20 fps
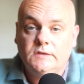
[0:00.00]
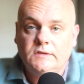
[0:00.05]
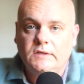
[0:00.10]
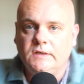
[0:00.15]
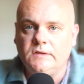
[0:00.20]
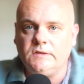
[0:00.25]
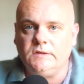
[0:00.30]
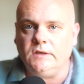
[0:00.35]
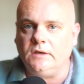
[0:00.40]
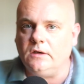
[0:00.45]

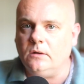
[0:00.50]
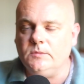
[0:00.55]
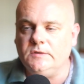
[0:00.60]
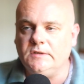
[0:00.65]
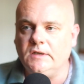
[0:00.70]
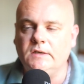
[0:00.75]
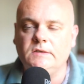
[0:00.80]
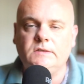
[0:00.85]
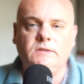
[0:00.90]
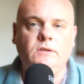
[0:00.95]
Ça, c'est comme
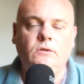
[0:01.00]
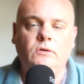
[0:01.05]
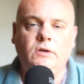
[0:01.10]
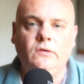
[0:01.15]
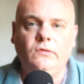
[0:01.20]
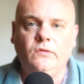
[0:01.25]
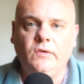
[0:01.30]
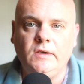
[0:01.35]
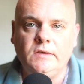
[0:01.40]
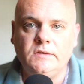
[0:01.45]
ça, c'est dans
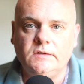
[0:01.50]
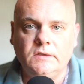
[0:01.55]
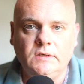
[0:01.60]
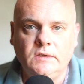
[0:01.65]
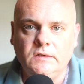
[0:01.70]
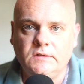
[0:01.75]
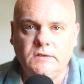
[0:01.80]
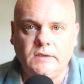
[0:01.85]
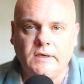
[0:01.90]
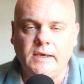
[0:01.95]
les faits,
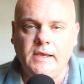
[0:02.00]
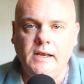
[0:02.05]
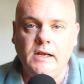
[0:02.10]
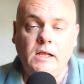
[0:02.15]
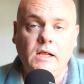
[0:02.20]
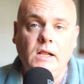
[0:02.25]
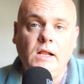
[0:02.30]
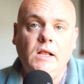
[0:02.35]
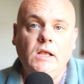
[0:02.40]
c'est réel.